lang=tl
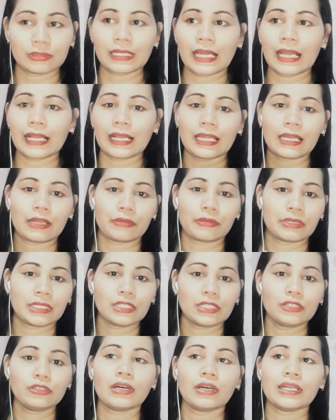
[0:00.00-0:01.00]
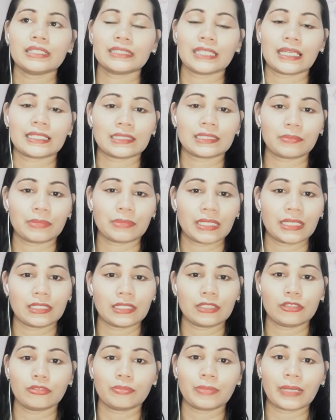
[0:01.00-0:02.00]
Gagalawin ninyo at sasabihin
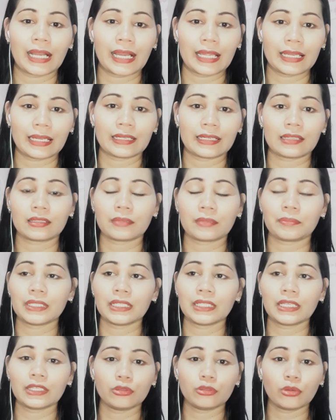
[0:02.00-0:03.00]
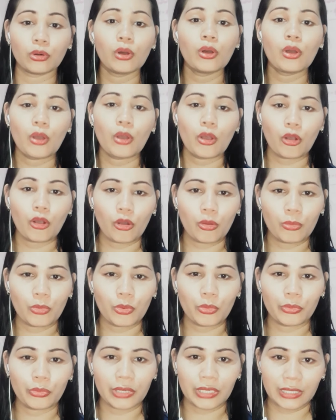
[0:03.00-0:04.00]
ninyo pangalan at apelyido,
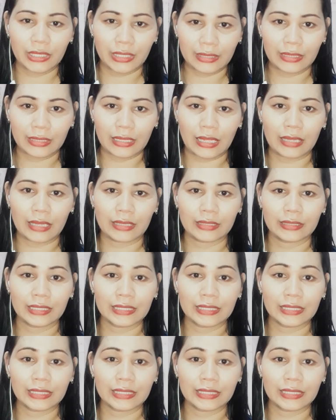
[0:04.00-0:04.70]
umuwi ka na.